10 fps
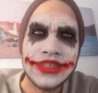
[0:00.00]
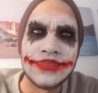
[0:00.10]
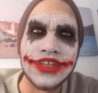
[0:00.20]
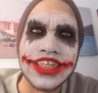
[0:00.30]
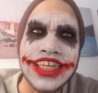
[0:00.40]

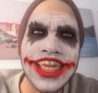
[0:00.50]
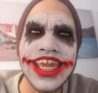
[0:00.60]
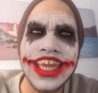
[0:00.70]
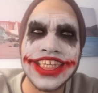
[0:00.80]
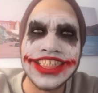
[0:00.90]
¿Por
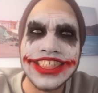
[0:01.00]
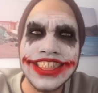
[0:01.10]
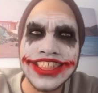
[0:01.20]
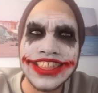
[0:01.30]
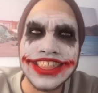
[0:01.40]
qué
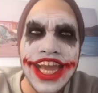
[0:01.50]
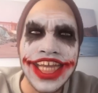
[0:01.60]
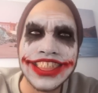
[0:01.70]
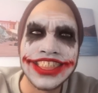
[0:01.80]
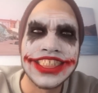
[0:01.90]

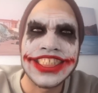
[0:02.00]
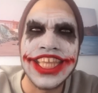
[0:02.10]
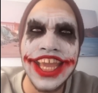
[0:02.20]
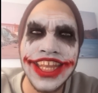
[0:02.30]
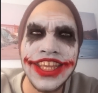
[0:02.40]
tan
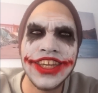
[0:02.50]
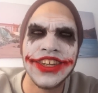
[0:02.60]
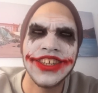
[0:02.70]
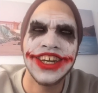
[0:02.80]
serio?